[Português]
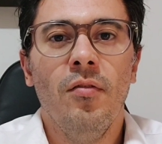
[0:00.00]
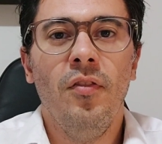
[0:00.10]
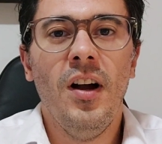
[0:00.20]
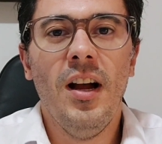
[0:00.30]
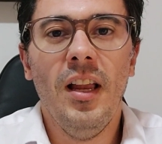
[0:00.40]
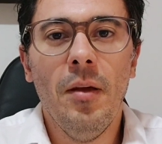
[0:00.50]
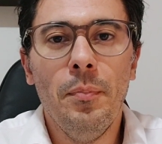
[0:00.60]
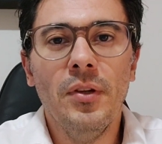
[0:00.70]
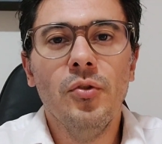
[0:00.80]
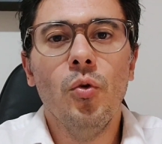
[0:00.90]
Fala
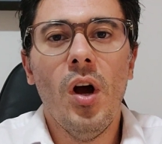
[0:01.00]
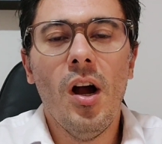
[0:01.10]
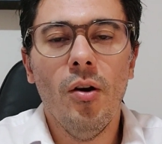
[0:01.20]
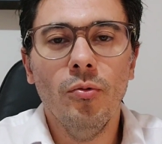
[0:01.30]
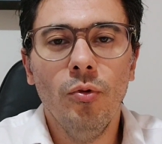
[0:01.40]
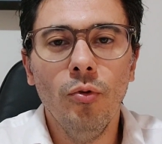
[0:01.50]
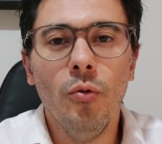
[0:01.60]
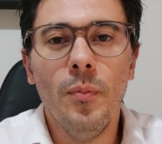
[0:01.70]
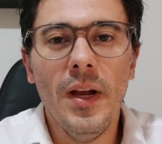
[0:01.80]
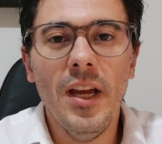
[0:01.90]
pessoal, tudo
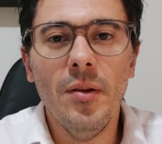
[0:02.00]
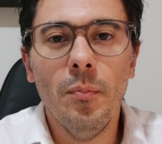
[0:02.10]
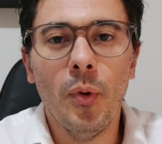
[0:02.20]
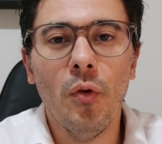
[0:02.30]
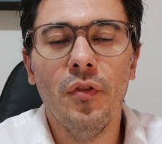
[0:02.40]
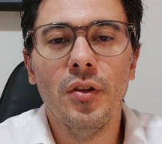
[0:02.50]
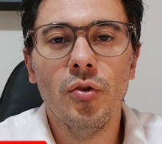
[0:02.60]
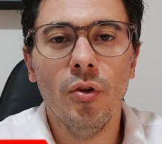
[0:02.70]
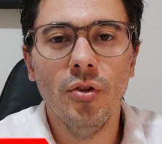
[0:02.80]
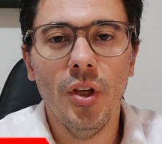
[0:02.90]
bem?
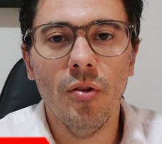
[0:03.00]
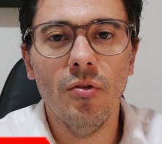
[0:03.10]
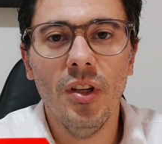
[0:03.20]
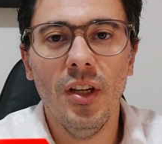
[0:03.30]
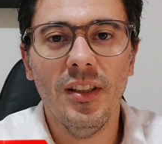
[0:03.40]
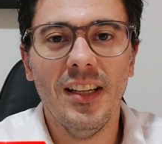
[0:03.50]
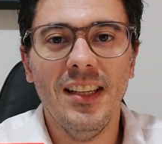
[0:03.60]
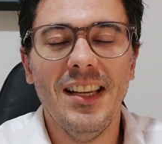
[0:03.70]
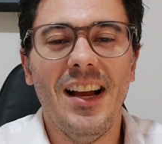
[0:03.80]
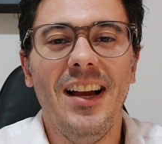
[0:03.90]
Professor Diego Nieta
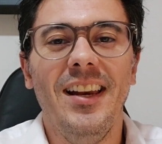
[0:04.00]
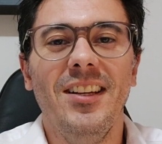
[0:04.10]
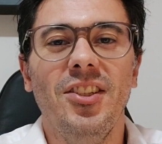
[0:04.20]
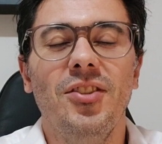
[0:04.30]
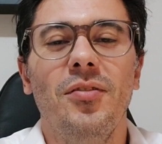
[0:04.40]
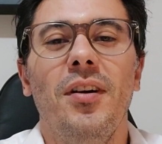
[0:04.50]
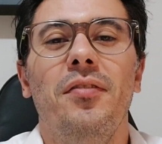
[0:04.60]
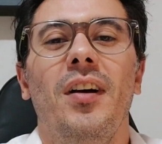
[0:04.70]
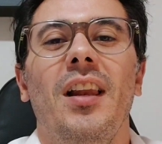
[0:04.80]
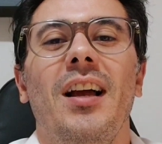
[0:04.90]
aqui na área. A gente vai
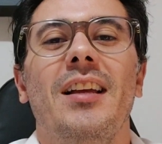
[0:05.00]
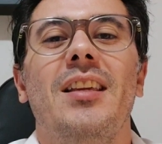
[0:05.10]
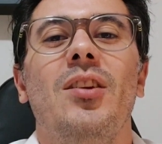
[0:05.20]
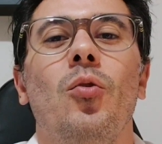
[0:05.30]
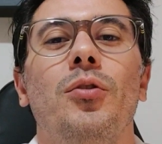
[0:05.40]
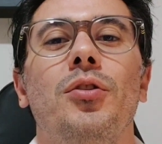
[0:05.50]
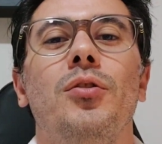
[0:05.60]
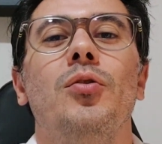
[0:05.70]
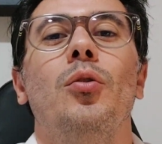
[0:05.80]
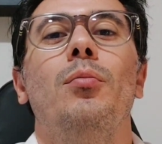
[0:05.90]
falar aqui hoje
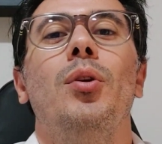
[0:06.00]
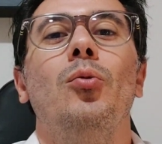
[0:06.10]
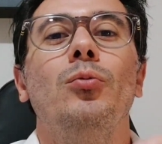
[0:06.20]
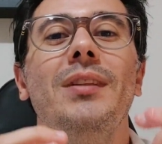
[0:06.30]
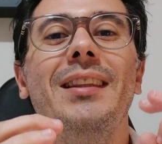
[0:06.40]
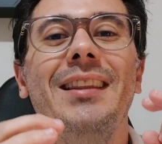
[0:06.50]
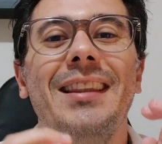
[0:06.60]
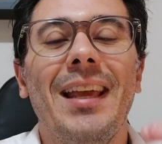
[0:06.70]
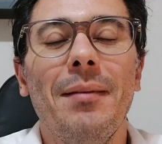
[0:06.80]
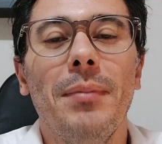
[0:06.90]
sobre um
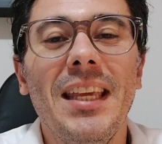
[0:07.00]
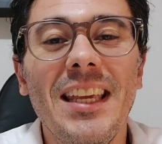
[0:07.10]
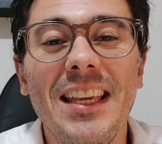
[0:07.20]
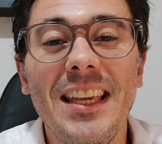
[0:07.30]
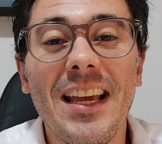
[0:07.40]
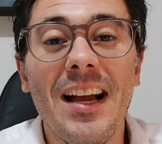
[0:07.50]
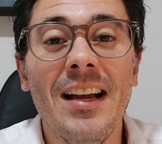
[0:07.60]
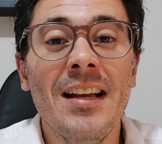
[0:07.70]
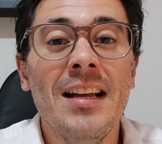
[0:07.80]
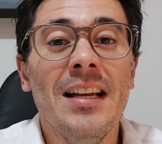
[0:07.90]

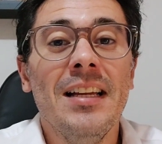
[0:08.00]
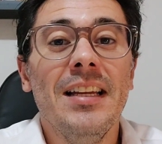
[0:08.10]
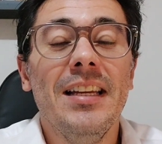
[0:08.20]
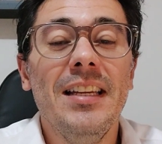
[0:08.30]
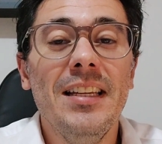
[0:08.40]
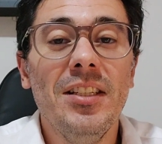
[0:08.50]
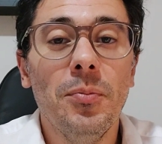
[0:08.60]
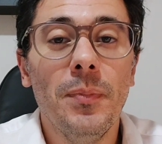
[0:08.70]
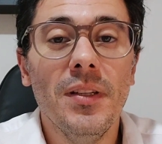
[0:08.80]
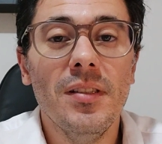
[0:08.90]
teminha
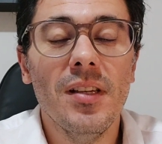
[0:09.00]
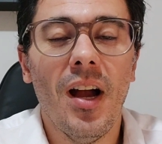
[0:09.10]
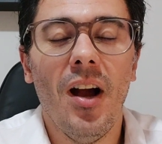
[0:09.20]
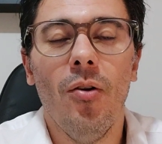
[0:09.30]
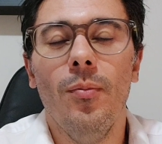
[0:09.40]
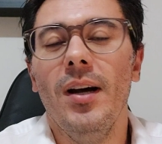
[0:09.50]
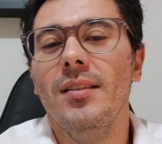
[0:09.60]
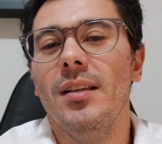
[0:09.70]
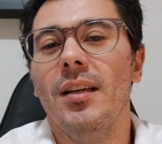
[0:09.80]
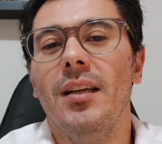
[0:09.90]
especial,
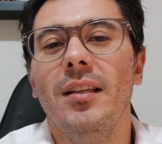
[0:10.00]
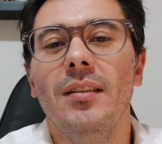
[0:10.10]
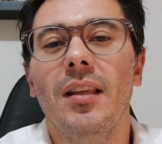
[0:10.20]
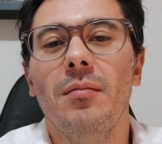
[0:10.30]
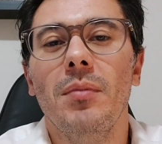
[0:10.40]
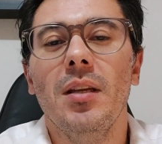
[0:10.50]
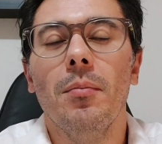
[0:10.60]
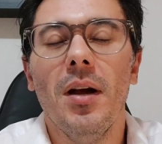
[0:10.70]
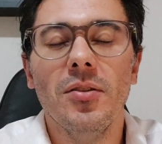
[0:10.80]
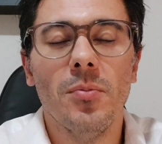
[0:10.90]
mais aquele teminha,
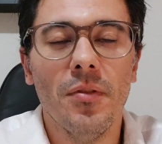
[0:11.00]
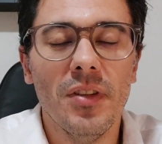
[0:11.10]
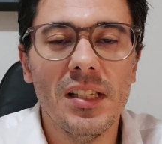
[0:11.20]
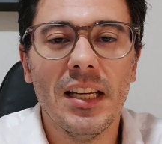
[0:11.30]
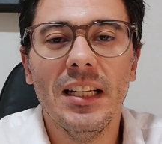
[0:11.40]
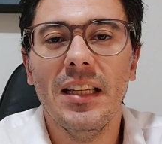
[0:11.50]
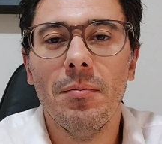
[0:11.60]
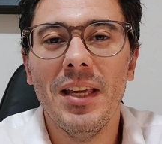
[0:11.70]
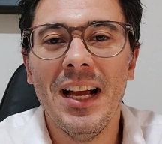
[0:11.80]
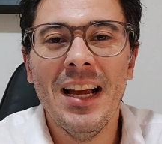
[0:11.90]
mais uma vez aquele
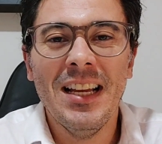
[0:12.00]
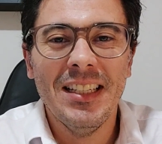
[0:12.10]
teminha